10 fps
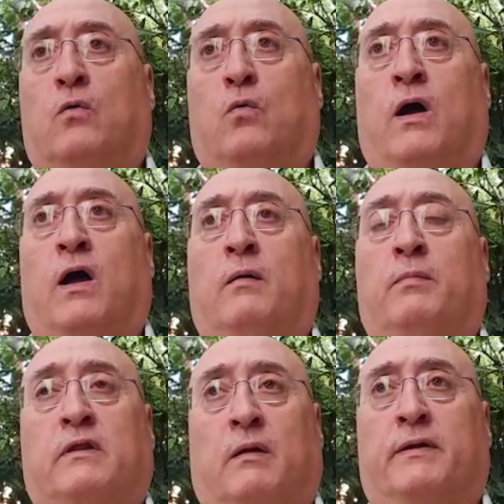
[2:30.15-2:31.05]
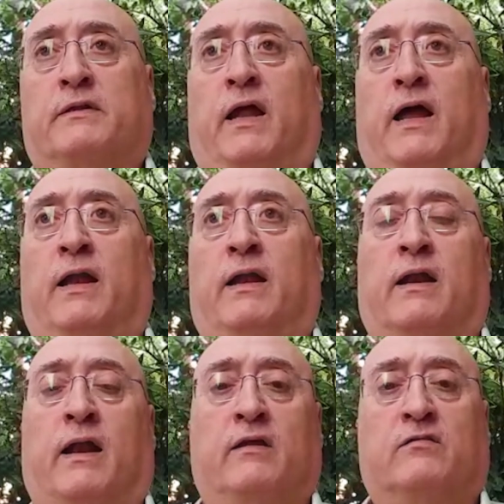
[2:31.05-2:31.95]
وبطبيعة الحال
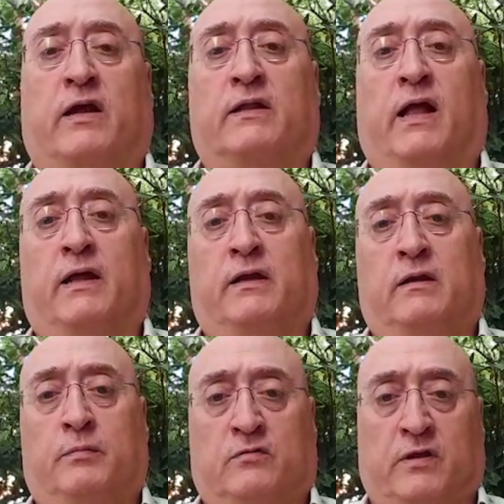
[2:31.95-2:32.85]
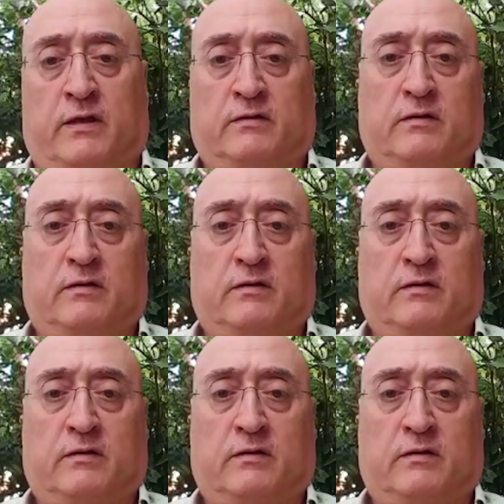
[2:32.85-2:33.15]
الرئيس سعد الحريري بالذات